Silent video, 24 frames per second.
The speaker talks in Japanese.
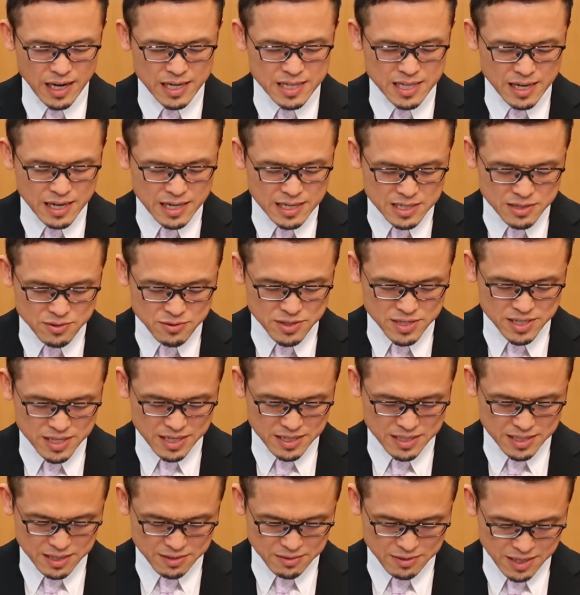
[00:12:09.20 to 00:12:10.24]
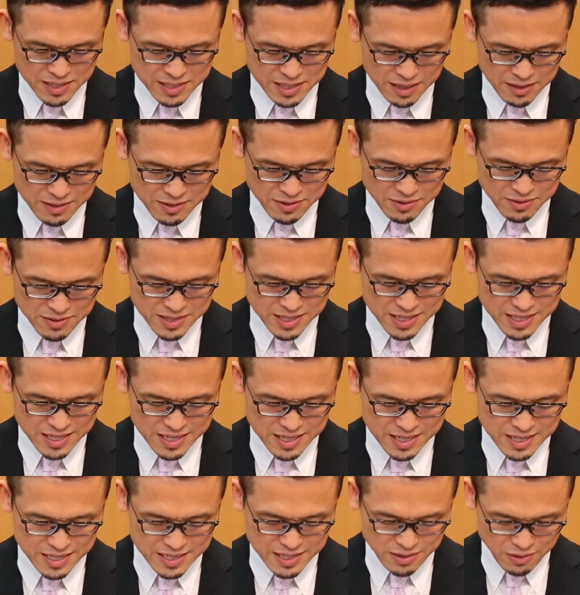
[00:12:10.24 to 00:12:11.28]
新しくしていってくださるように
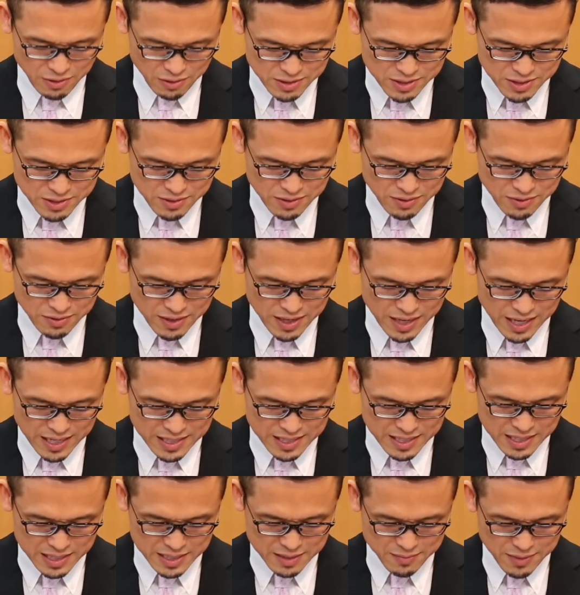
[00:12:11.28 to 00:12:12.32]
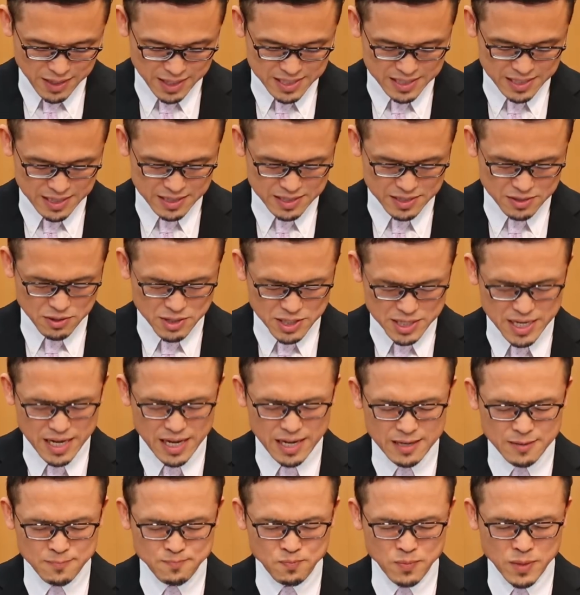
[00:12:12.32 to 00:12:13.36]
よろしくお願いいたします。そし
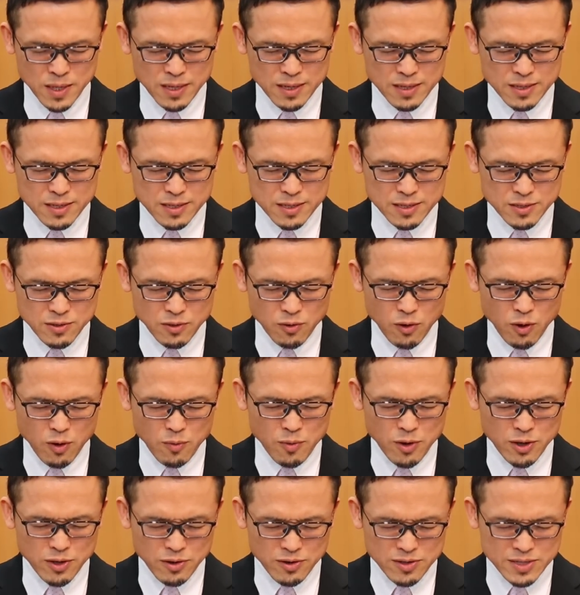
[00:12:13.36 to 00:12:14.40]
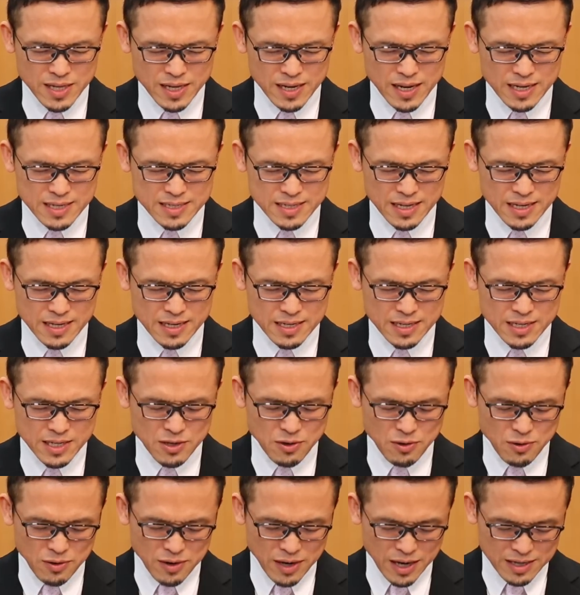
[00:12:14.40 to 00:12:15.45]
てその思いをいただいて、
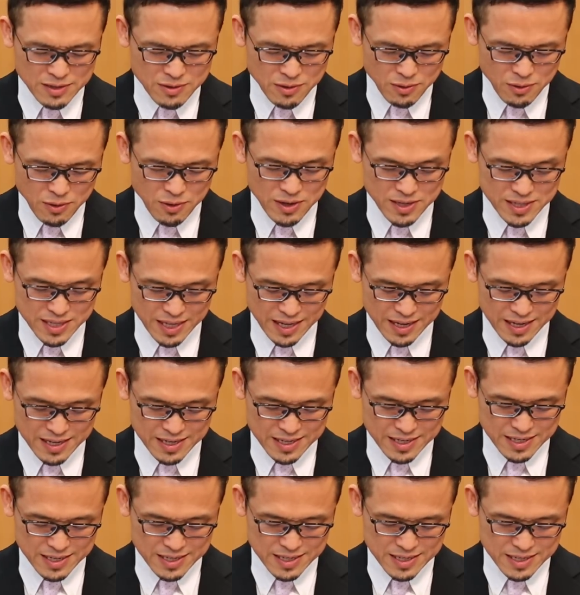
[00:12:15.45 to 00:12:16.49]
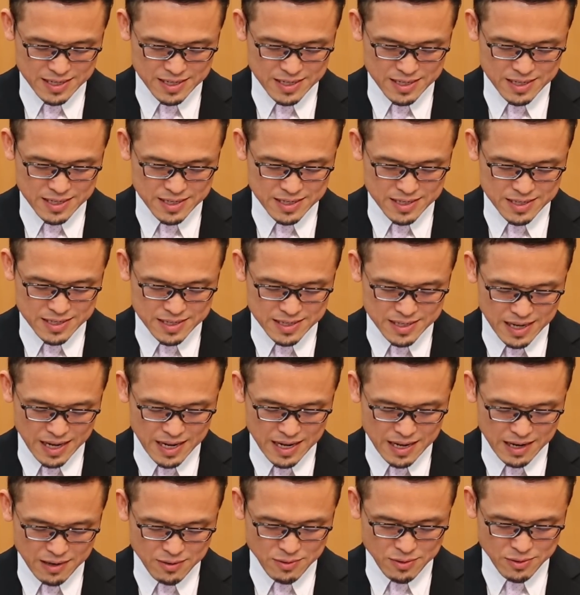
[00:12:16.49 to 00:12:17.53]
教会を超えて仕
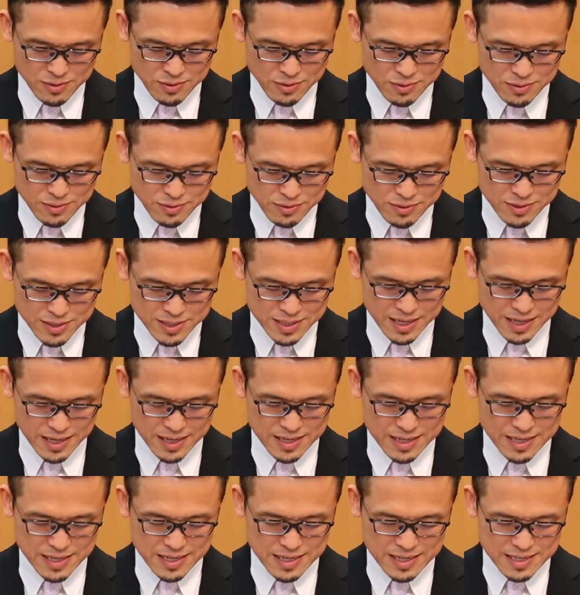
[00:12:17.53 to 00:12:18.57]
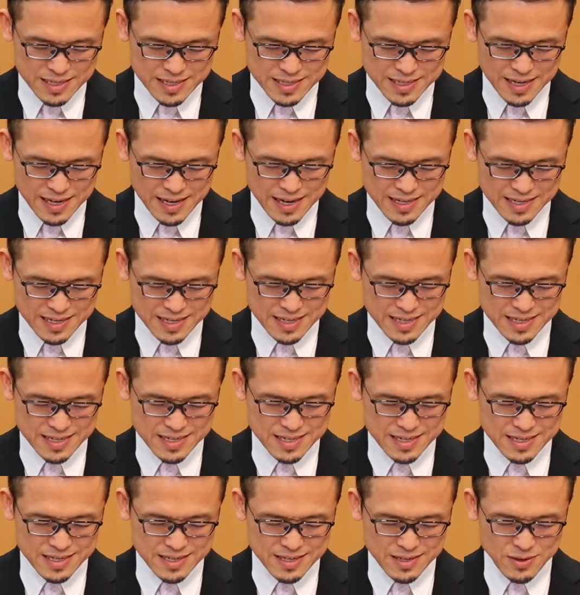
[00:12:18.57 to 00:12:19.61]
え合うことを通して、さらに
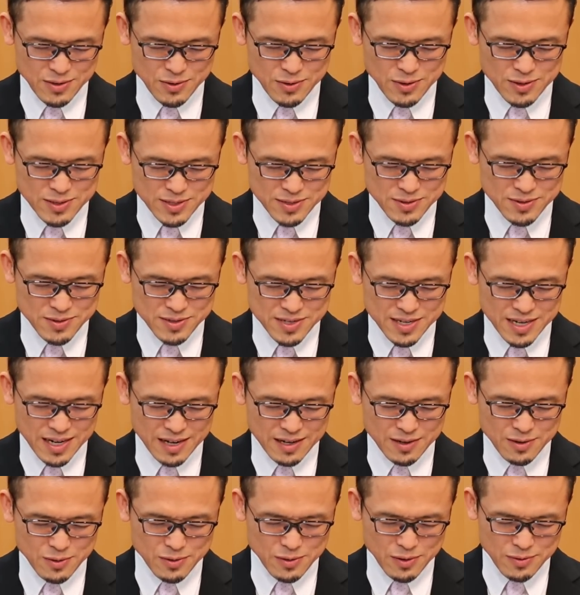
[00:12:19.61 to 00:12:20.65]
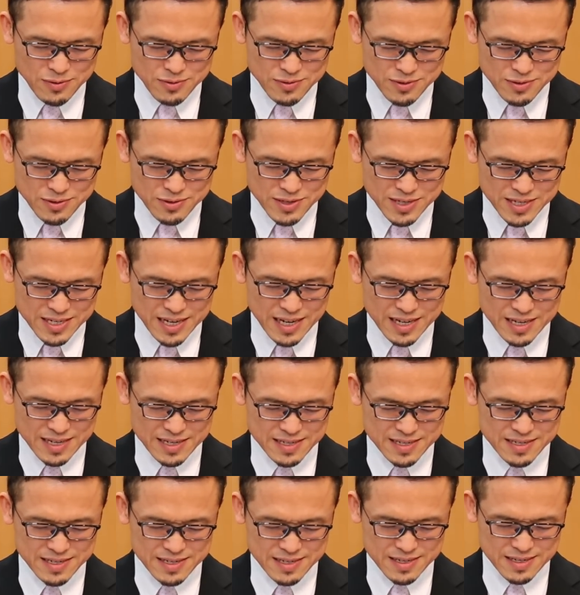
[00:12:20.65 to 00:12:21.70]
この救いが、この福音がで
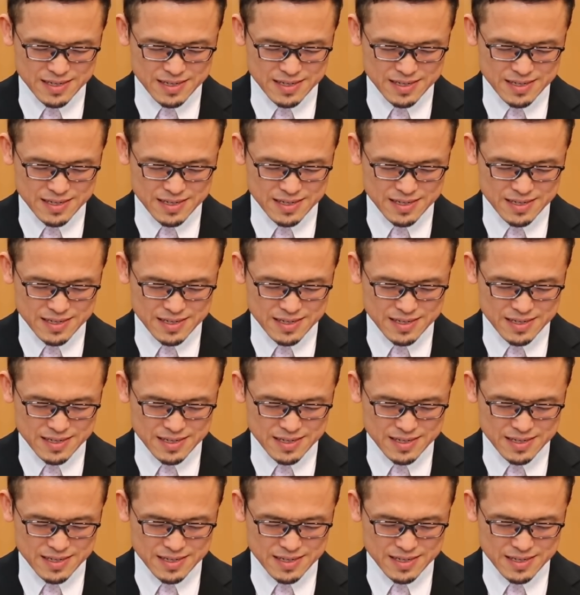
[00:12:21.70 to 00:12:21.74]
す。